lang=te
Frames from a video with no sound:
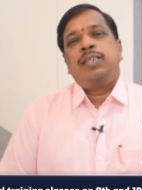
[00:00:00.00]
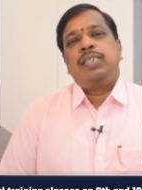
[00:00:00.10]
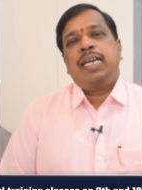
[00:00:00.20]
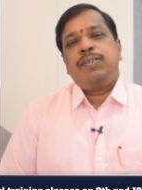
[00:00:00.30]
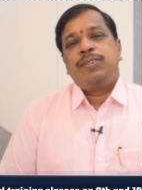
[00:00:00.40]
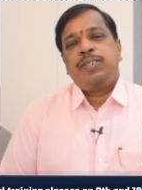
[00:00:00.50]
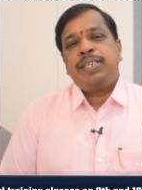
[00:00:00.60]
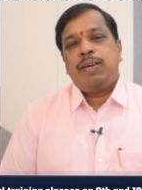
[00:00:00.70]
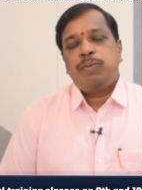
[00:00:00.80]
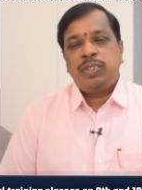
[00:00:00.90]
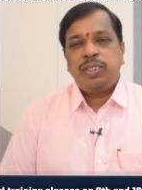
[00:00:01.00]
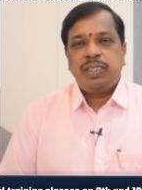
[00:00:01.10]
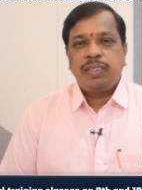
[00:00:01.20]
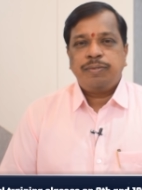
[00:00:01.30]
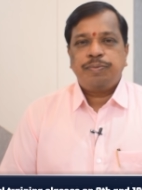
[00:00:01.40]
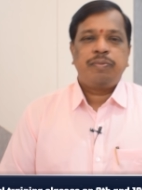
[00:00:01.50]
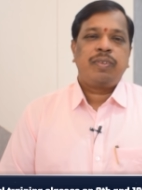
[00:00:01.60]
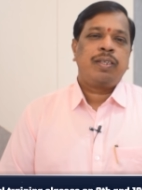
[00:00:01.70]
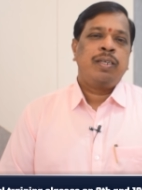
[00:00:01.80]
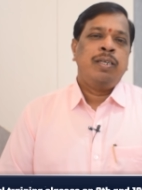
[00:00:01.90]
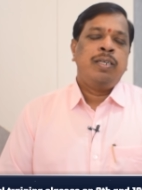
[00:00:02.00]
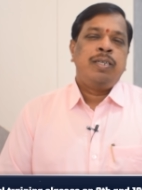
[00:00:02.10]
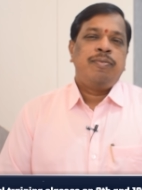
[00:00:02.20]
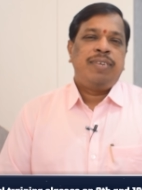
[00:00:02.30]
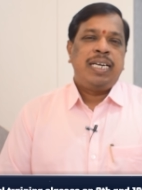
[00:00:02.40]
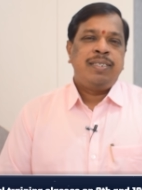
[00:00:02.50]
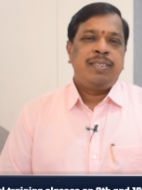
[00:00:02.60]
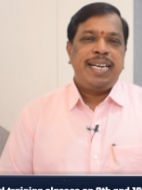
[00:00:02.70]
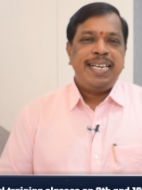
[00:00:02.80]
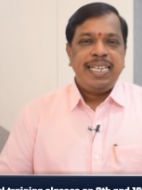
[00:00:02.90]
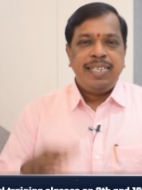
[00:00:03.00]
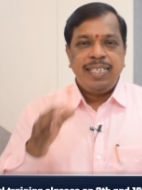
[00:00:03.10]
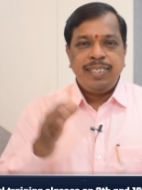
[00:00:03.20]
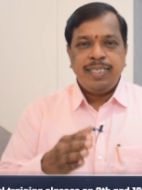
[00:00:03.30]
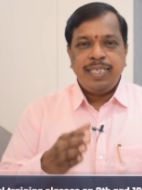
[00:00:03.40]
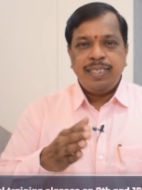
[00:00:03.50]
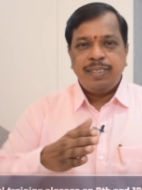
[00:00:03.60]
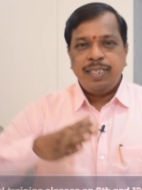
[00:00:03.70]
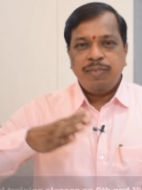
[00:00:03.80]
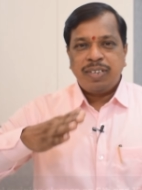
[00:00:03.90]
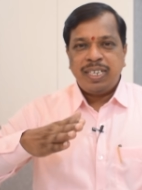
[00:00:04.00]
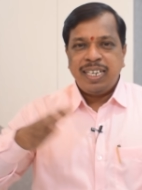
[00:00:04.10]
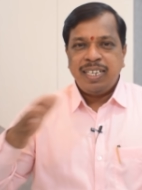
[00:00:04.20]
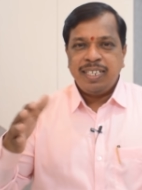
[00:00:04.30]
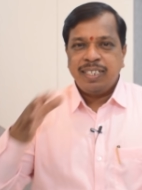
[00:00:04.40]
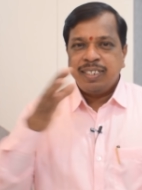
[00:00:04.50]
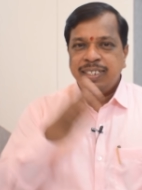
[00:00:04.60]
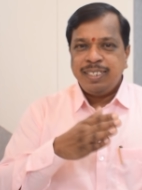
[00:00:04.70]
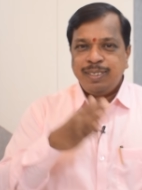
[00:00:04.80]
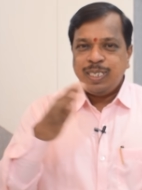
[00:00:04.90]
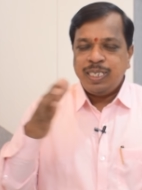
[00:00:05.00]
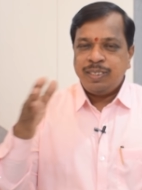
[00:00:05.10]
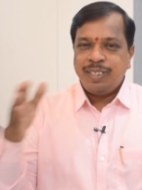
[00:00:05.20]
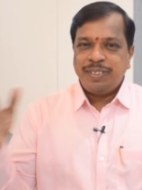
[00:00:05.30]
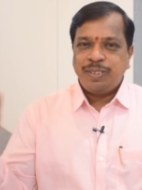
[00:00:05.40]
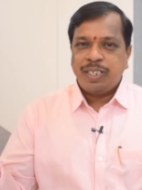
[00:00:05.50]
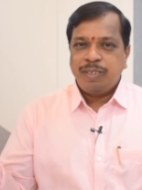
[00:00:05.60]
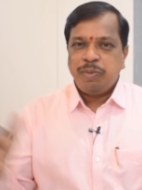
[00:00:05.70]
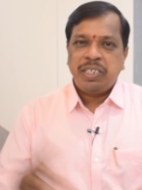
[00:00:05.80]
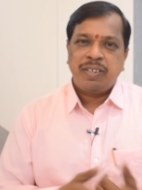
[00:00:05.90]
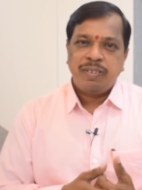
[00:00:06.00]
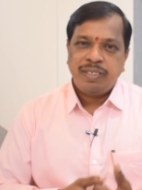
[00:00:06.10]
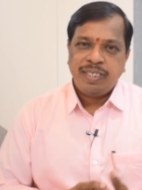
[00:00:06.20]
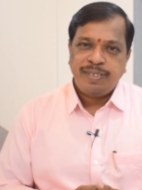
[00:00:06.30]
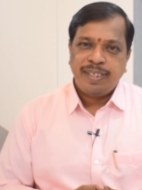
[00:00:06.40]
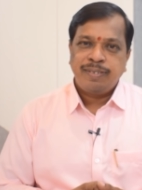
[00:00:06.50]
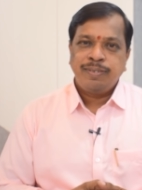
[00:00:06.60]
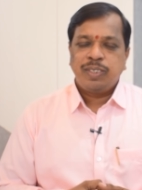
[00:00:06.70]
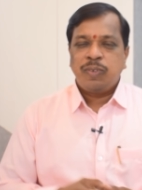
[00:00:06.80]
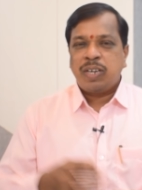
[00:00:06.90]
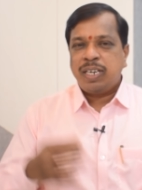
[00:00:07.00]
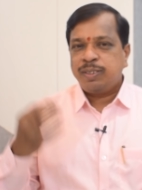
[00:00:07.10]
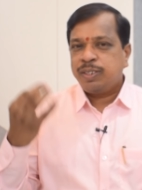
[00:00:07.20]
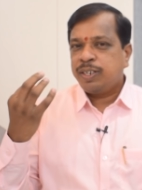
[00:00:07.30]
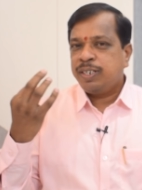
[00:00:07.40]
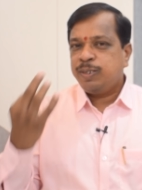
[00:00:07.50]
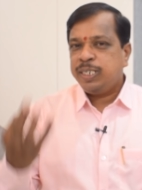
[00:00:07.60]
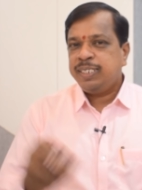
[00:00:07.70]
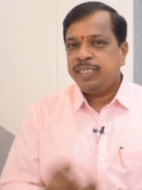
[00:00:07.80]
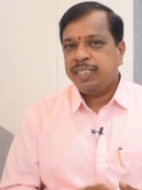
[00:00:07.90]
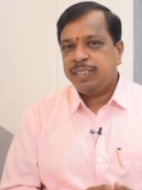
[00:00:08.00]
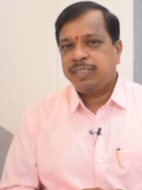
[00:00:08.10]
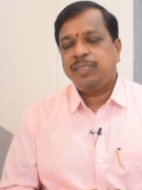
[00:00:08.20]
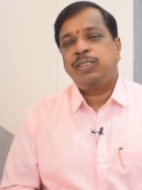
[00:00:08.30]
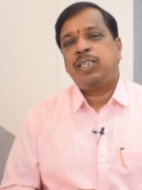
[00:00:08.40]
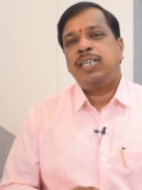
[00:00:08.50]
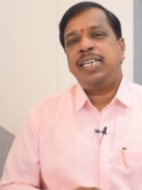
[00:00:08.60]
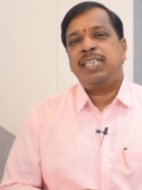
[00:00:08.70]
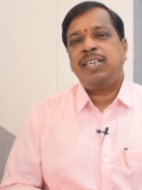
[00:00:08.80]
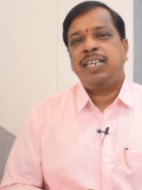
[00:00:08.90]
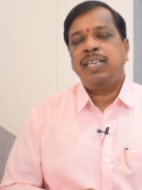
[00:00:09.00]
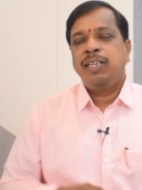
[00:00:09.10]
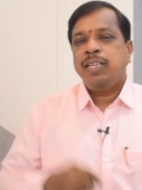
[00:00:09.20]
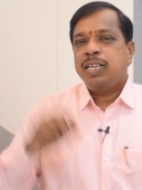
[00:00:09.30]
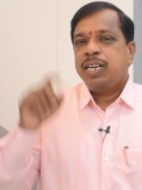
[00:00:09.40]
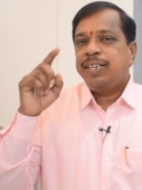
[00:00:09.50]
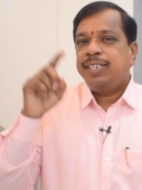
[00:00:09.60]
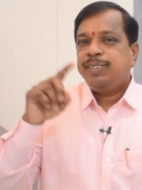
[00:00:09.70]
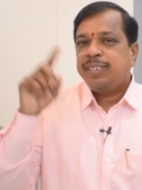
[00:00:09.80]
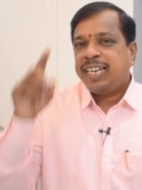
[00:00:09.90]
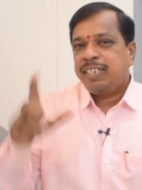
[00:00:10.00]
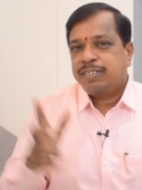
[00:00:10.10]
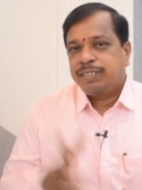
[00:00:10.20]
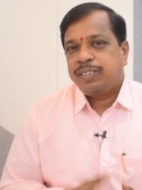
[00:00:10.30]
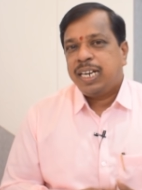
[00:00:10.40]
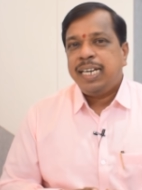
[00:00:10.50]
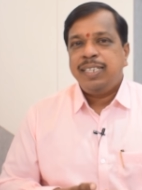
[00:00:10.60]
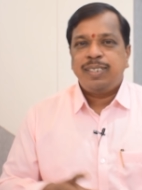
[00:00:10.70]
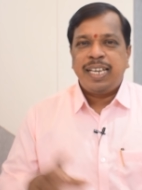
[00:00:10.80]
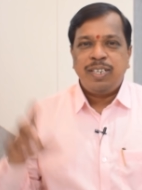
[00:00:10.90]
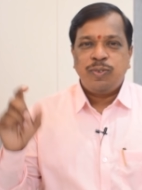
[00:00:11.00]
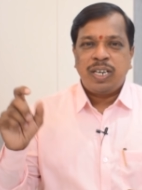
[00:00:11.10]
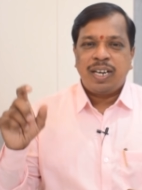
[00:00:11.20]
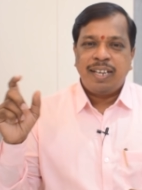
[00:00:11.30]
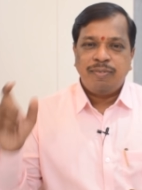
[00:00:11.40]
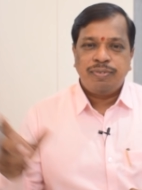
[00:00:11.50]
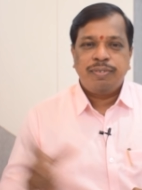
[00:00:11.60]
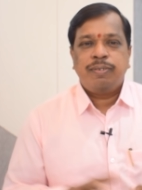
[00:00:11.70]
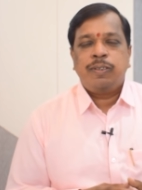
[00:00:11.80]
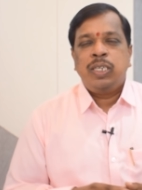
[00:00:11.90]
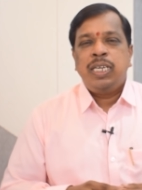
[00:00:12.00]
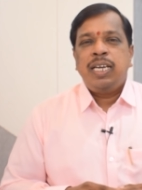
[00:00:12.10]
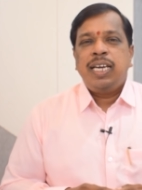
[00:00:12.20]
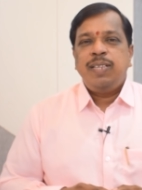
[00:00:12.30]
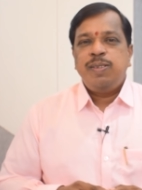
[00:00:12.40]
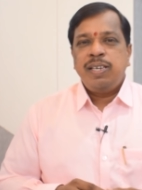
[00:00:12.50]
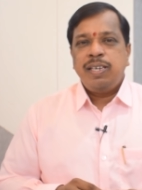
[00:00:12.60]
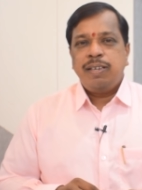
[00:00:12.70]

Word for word: దానికోసం గ్యాప్ వచ్చింది ఫ్రెండ్స్ నేను ఈ డీ సిరీస్ డీ ఫర్ ఢిల్లీ డీ సిరీస్ చేస్తానని మీకు అనౌన్స్ చేశాను ఇవాళ థర్డ్ డీ సిరీస్ థర్డ్ ఏంటంటే డిజైన్ డిజైన్ యువర్ లైఫ్ ఇది